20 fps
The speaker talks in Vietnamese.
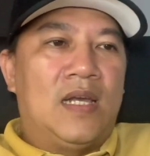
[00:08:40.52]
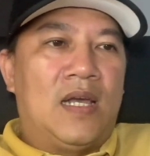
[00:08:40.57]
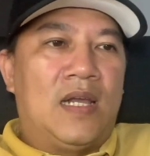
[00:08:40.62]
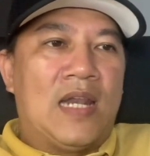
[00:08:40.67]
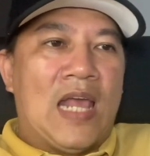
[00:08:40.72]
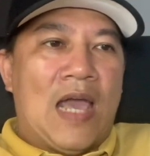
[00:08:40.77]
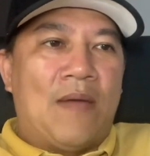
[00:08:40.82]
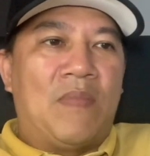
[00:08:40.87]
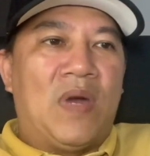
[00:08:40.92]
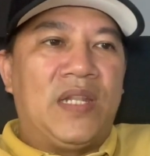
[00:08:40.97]

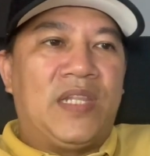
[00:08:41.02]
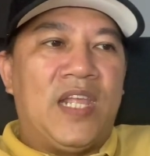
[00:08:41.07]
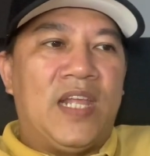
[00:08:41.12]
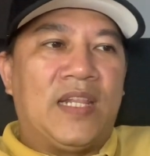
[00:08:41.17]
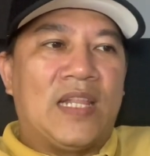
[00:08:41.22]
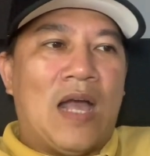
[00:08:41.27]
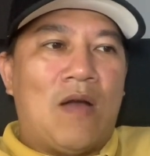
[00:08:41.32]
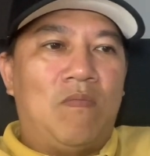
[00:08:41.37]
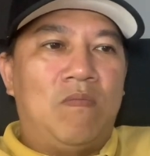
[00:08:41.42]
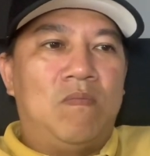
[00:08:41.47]
làm bên
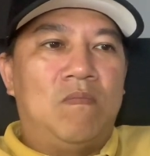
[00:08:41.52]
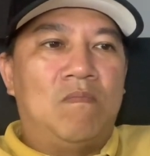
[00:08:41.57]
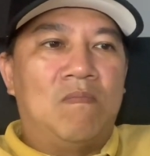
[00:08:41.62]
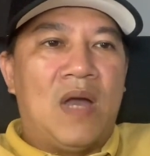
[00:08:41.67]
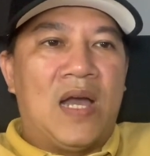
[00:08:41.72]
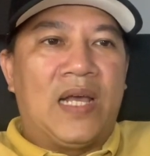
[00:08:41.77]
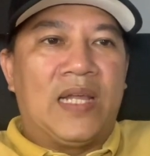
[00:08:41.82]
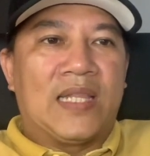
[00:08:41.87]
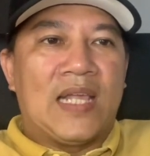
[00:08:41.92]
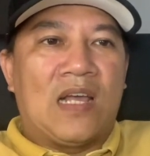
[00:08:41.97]
truyền thông
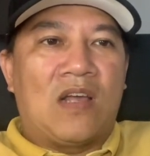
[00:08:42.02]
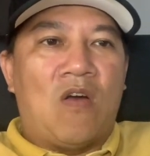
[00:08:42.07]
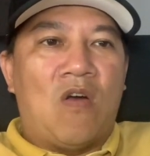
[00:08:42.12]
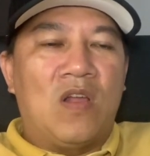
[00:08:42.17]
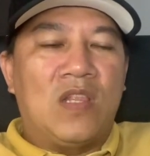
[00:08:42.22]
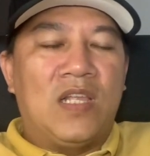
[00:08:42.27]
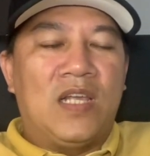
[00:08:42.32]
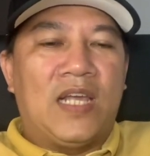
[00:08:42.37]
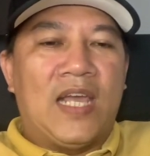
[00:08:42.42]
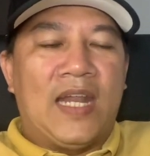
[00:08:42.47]
mà người ta
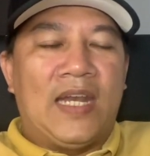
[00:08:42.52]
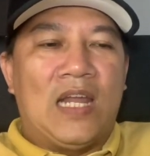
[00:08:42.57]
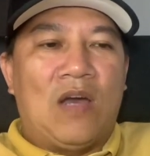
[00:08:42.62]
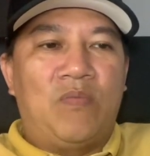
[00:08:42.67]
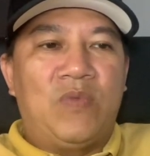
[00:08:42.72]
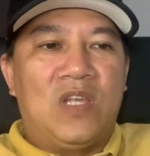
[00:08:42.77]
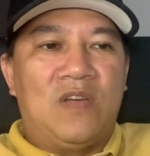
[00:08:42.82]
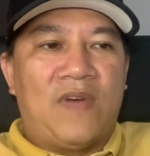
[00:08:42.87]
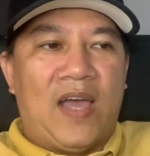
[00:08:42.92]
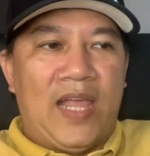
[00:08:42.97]
có những cái hành
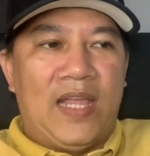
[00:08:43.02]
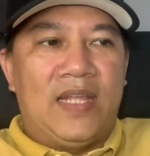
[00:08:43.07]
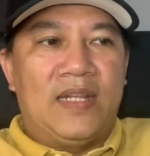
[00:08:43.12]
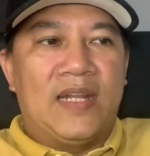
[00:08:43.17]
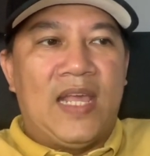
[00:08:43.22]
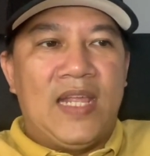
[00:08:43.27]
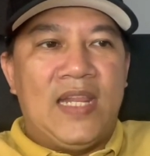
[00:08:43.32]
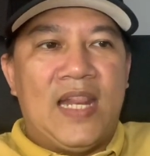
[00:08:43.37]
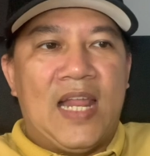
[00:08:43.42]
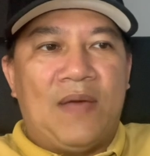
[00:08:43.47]
động như vậy
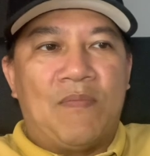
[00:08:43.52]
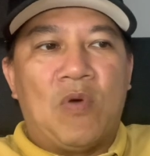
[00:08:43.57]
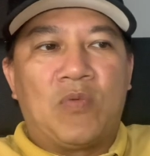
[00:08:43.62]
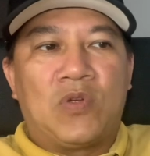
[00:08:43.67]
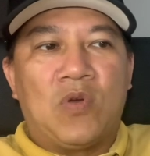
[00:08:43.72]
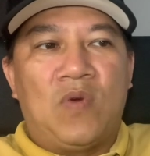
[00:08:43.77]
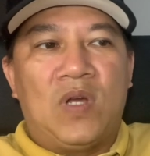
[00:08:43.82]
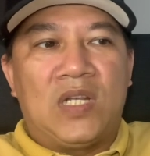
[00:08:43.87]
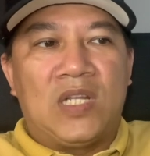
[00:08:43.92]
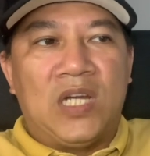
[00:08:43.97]
đây là một
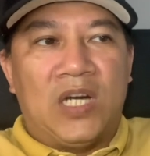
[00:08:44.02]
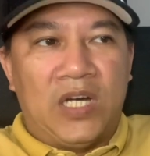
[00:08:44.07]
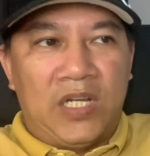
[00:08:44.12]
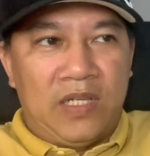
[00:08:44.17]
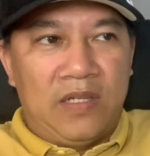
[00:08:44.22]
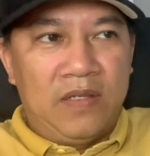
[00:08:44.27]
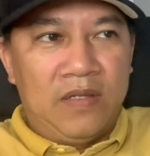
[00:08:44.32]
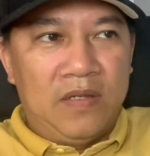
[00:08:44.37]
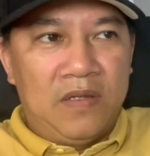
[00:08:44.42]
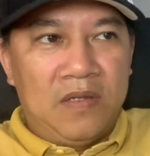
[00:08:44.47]
số ít
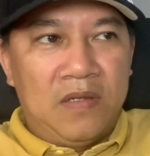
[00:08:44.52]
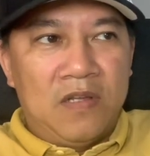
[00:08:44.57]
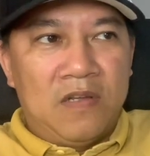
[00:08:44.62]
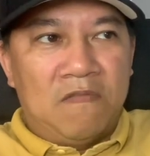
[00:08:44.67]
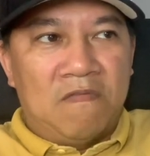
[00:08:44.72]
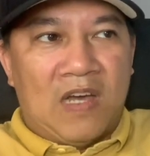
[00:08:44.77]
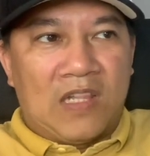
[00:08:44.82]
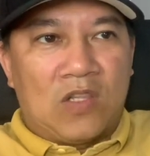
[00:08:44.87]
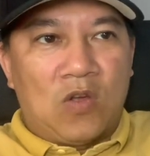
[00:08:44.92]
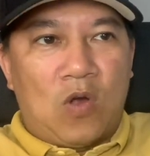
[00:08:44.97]
người
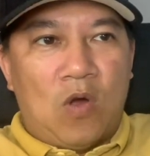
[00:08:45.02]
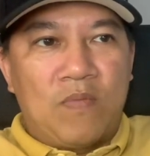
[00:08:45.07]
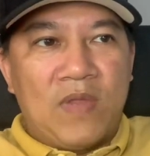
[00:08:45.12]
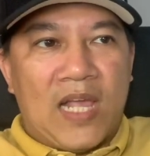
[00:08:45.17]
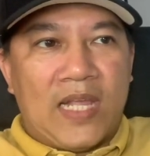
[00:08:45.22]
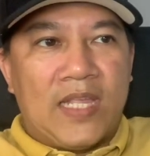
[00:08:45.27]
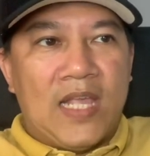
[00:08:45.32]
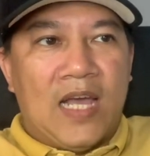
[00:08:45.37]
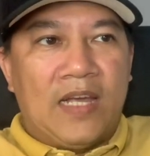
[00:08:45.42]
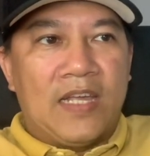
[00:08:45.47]
và tôi cũng
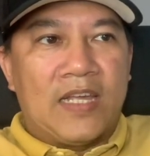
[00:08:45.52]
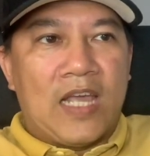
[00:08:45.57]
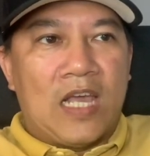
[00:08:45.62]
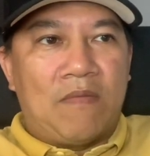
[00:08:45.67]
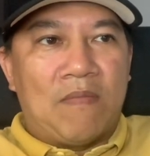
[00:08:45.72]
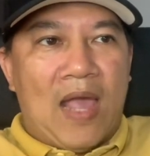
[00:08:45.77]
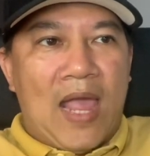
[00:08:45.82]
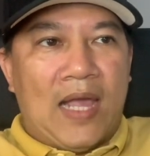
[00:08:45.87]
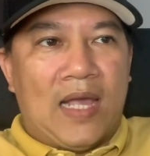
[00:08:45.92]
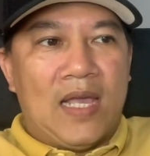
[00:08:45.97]
nhắc nhở với
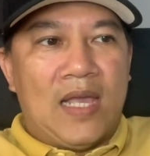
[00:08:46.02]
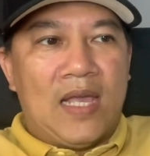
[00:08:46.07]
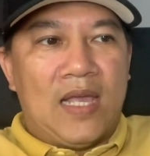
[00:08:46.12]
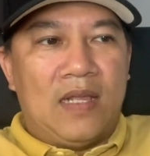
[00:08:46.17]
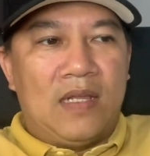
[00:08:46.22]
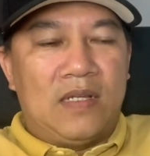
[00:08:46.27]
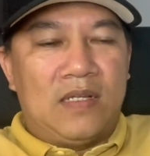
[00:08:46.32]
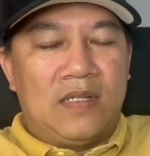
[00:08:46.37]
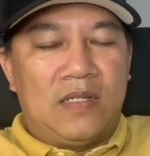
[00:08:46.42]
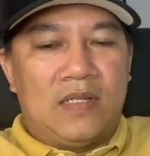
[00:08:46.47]
các bạn
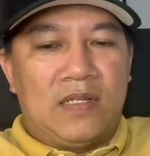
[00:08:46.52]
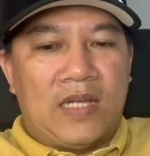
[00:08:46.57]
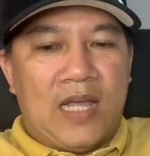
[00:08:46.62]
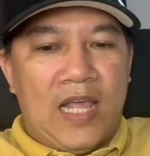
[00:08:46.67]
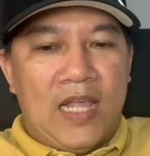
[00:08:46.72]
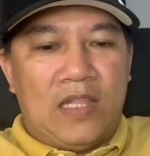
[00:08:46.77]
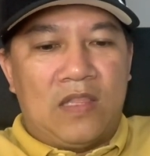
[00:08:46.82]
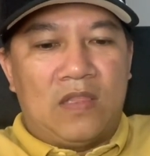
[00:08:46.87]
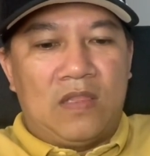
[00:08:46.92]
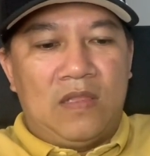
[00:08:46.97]
á,
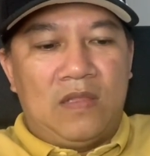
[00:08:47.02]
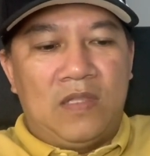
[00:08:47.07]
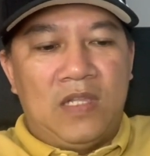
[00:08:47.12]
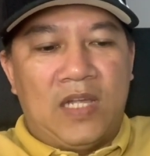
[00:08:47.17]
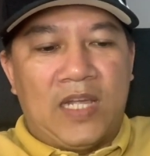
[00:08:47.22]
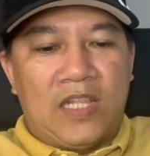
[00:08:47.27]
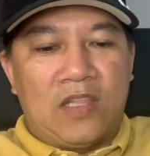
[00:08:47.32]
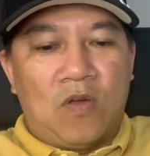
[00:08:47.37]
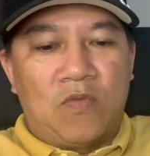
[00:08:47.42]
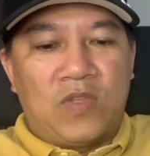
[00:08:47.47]
cái
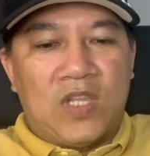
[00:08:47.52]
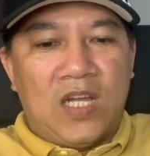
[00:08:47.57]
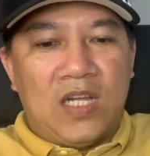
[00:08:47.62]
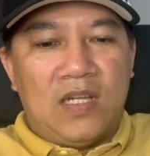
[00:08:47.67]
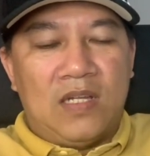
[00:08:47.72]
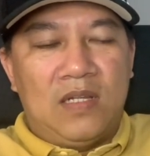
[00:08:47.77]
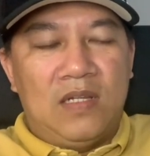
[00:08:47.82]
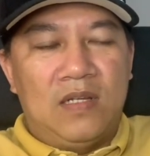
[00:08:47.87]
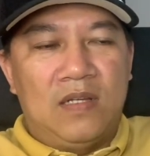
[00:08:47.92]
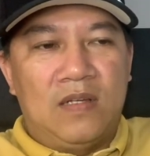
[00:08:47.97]
những cái tổ chức
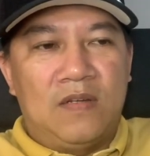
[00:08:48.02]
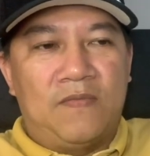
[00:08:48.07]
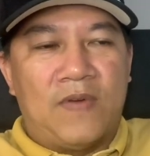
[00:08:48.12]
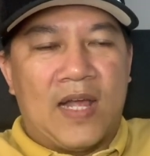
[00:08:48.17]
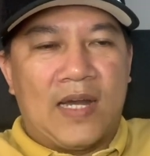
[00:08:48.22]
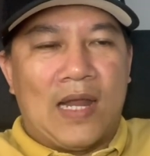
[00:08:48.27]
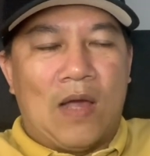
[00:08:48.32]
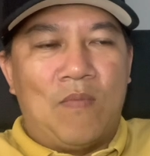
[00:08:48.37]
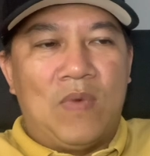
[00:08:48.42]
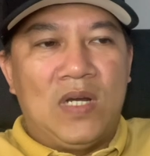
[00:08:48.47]

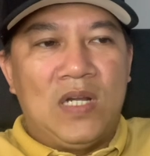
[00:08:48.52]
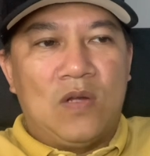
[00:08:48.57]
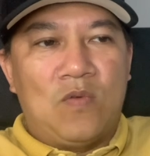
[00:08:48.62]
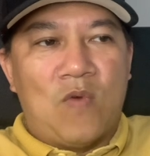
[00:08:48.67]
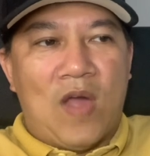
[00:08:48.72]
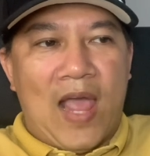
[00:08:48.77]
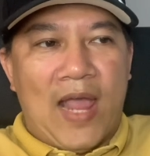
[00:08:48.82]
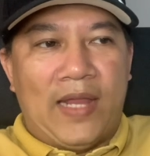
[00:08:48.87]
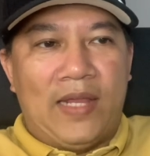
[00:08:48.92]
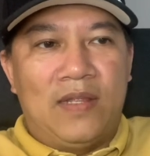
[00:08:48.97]
phản động ở nước
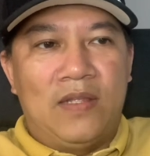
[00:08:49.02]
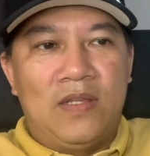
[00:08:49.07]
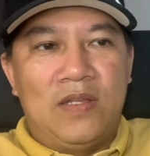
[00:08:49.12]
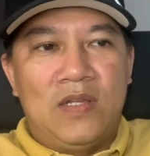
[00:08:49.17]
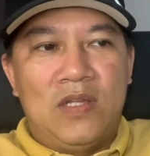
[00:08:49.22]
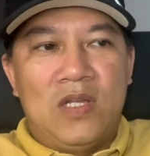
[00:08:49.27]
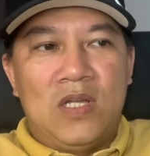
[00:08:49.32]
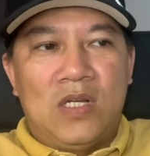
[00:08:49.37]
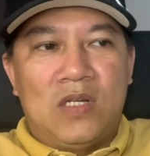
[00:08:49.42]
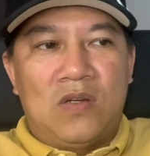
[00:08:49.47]
ngoài
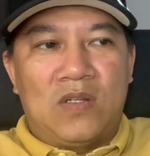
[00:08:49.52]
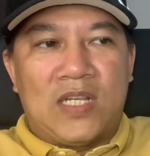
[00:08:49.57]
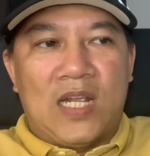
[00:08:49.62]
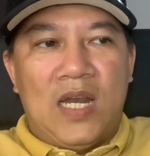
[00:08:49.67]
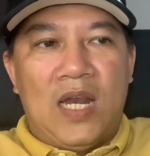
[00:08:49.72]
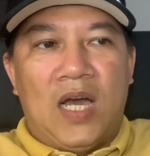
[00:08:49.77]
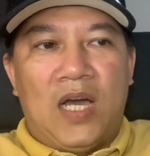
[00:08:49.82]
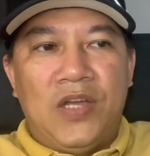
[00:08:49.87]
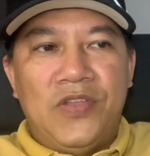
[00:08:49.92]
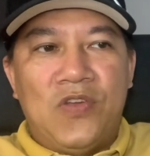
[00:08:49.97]
nó sẽ
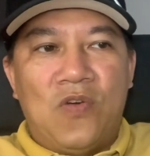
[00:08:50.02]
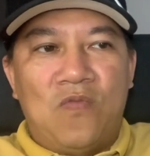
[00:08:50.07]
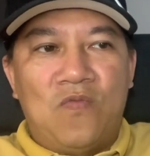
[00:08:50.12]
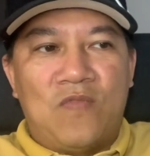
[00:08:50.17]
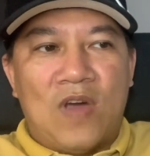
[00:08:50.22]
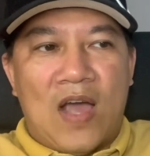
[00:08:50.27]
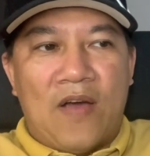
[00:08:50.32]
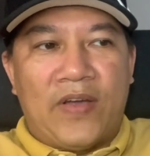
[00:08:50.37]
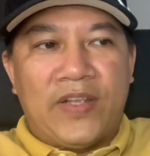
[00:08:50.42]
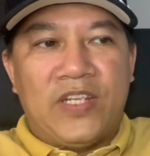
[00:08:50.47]
lợi dụng
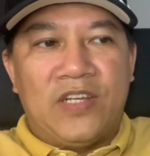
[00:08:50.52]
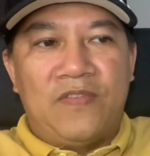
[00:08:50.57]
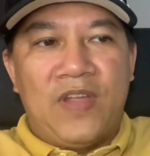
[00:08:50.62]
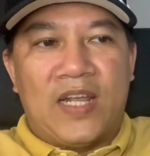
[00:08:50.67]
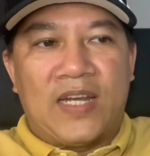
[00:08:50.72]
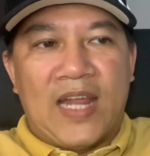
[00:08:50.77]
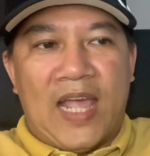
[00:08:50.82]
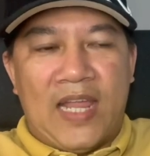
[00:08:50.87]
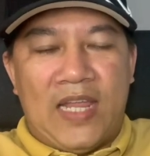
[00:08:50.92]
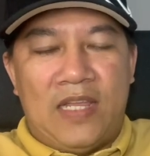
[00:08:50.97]
vào cái sự
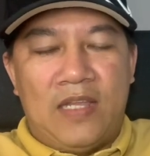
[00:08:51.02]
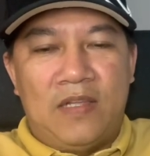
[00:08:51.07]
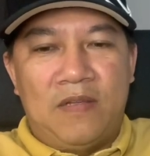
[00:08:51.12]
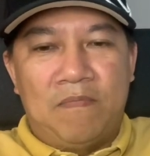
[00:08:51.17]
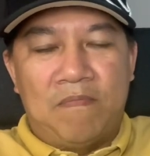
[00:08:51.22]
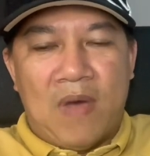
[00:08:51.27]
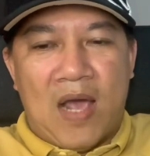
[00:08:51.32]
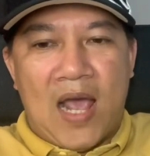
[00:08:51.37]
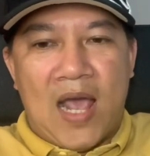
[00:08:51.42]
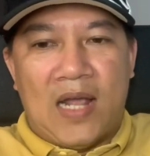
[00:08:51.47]
việc này
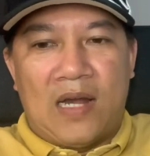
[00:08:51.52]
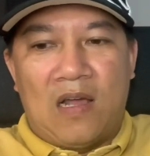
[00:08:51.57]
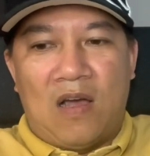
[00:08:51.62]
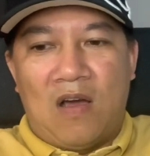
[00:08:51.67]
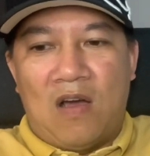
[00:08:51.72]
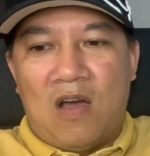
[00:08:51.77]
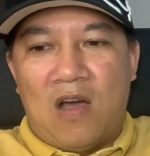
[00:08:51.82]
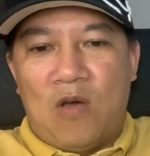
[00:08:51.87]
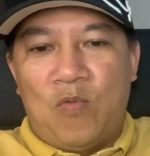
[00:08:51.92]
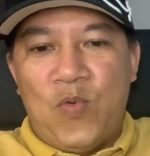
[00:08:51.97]
mà
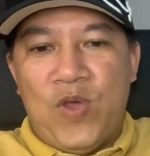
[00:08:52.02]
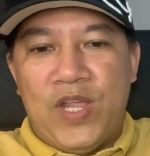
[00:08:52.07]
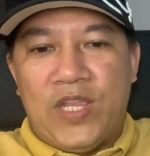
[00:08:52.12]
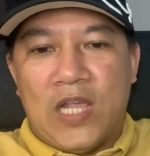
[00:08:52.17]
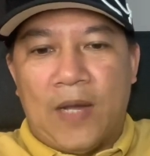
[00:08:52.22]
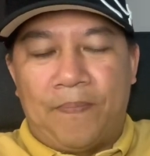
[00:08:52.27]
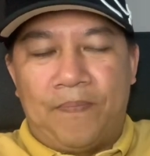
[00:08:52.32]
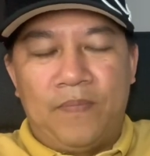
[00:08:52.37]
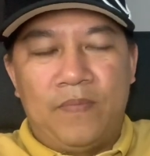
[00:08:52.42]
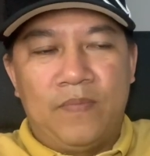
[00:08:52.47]
nó quy chụp